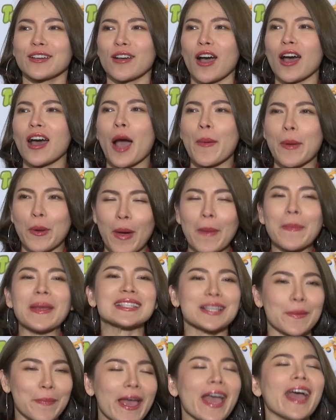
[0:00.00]
ก็เอาเป็นว่าเป็
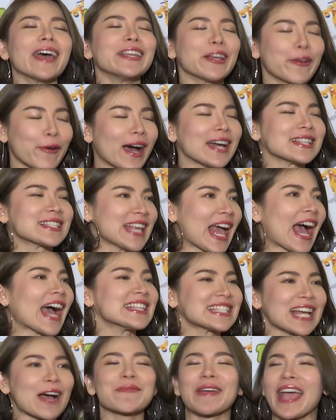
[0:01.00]
นจะเพศดีกว่า อยาก
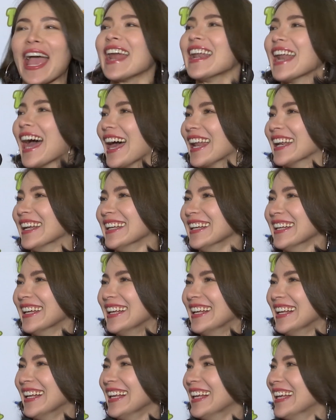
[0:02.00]
ให้จำแค่นั้น
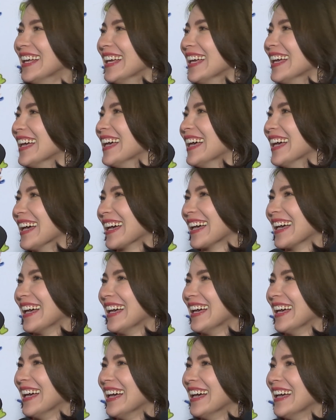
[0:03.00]
เป็นจะเพศหรอ ถ้าเรา
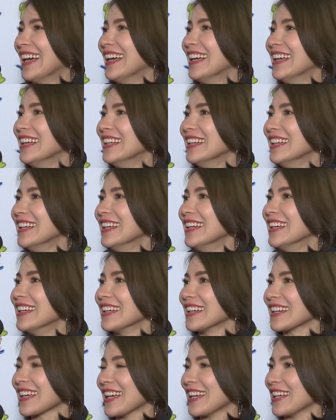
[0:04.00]
ไม่เปลี่ยนไปเลย
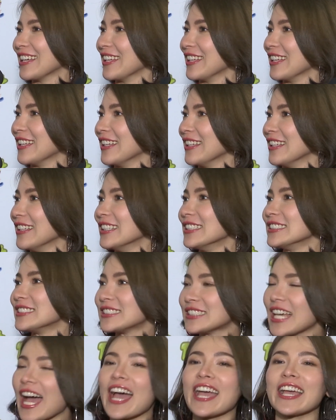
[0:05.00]
หน้าเด็กตลอดเวลา
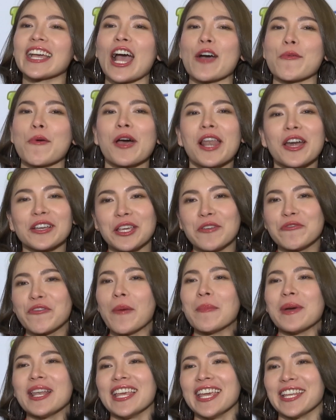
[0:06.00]
ใช่ค่ะ เพราะเรากินฟ
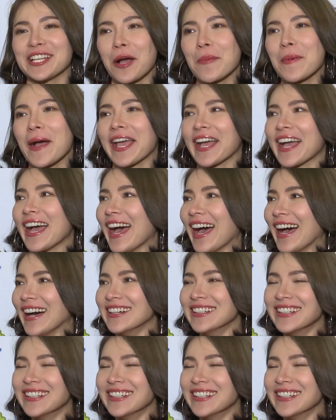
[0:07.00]
อร์มาลีนเข้าไปค่ะ